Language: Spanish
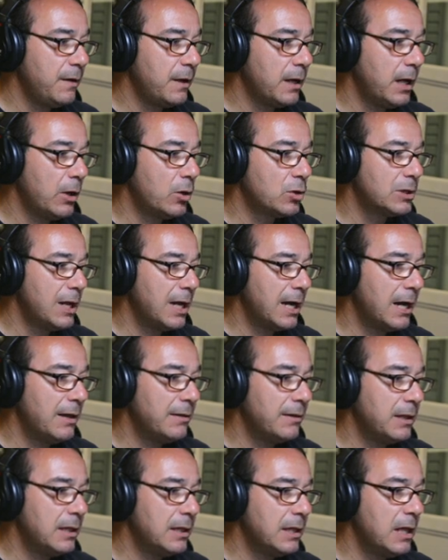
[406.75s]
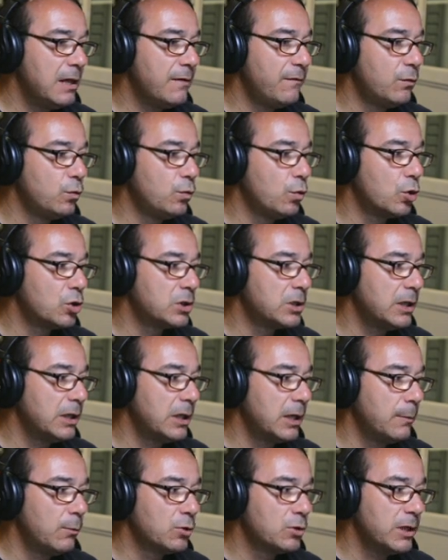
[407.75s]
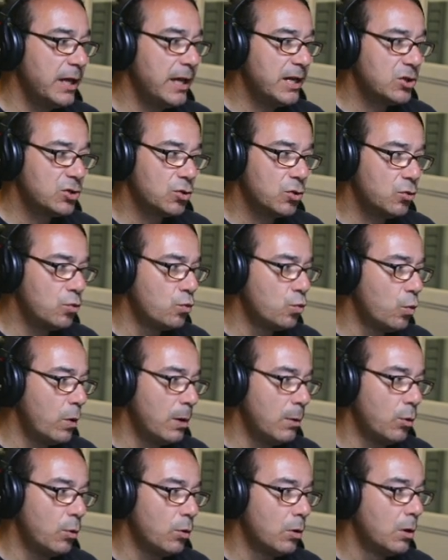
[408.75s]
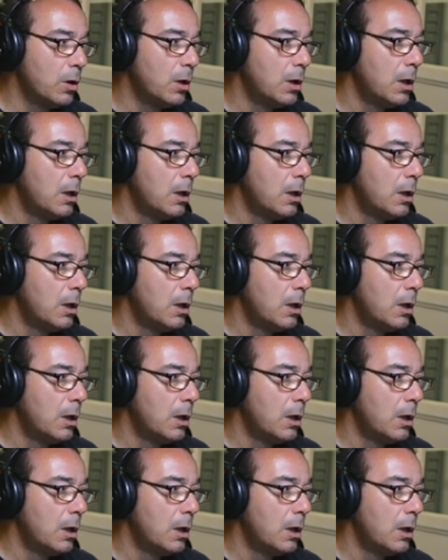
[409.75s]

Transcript: Fijaros la cantidad de futuros que tenemos, es, son un huevo,